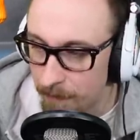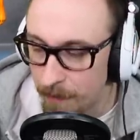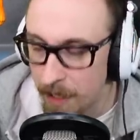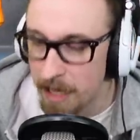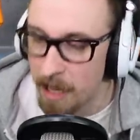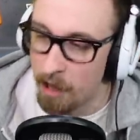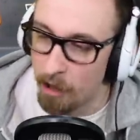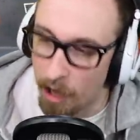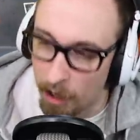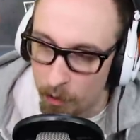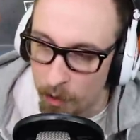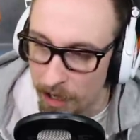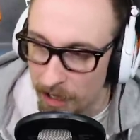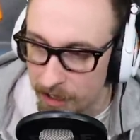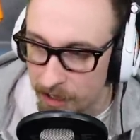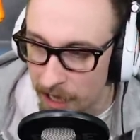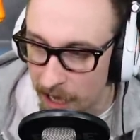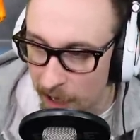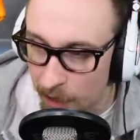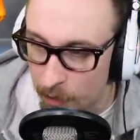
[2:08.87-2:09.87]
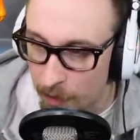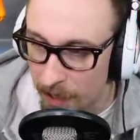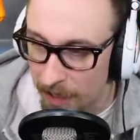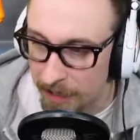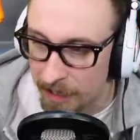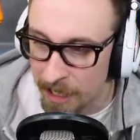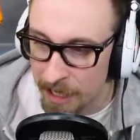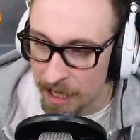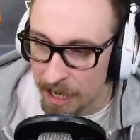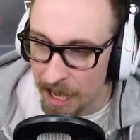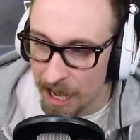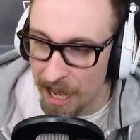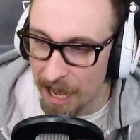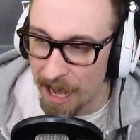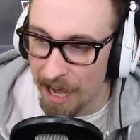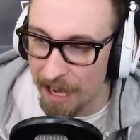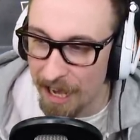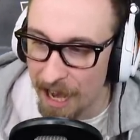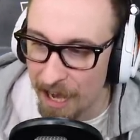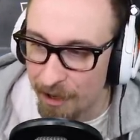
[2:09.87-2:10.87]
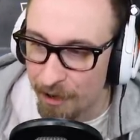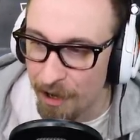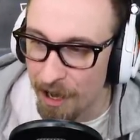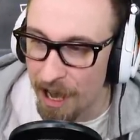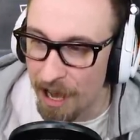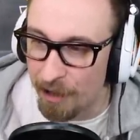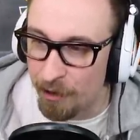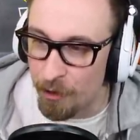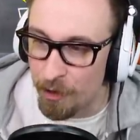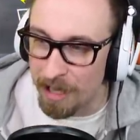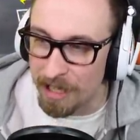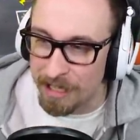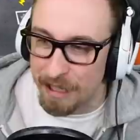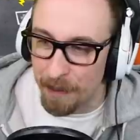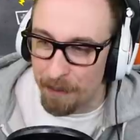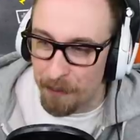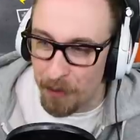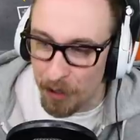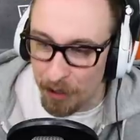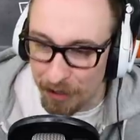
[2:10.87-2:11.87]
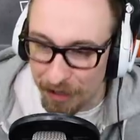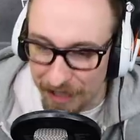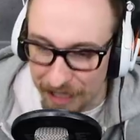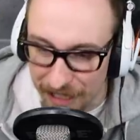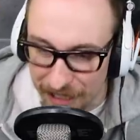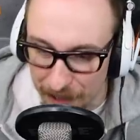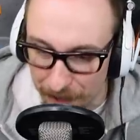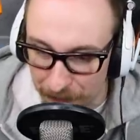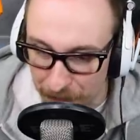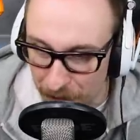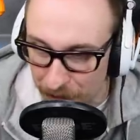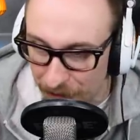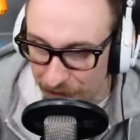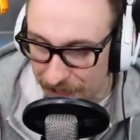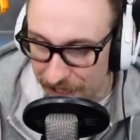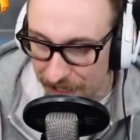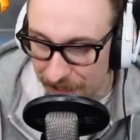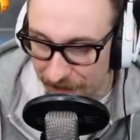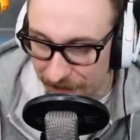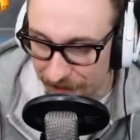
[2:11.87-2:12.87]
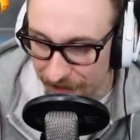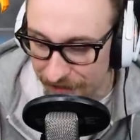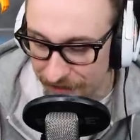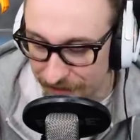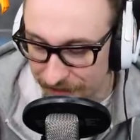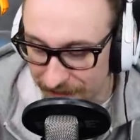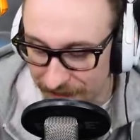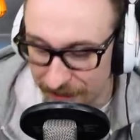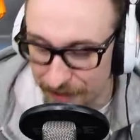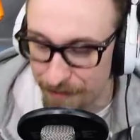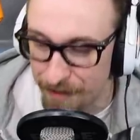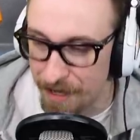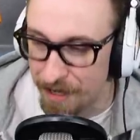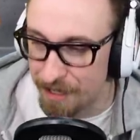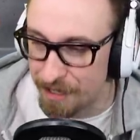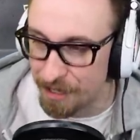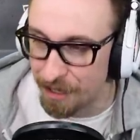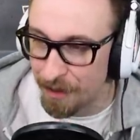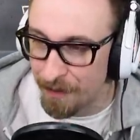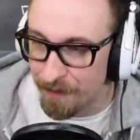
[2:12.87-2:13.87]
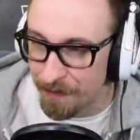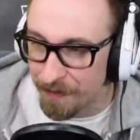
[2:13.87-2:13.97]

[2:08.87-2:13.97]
Nie, nie, no, akurat, akurat, ak, akurat za piątkę, za piątkę to nie za bardzo.